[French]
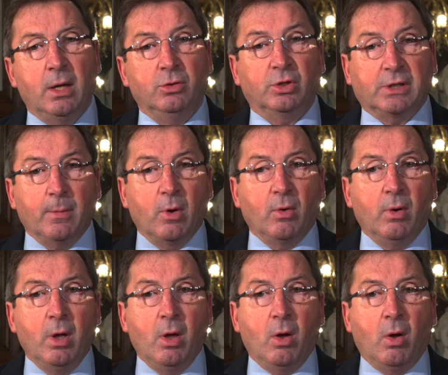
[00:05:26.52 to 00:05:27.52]
notamment
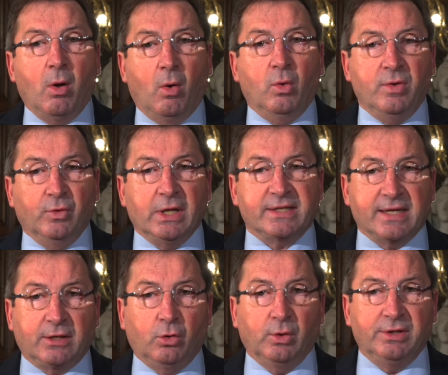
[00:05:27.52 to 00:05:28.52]
au niveau de la
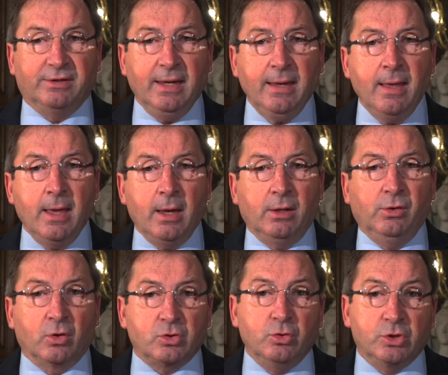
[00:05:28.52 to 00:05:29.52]
sécurité,
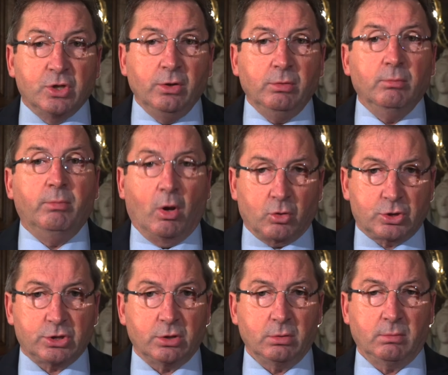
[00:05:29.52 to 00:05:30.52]
dans une zone blanche.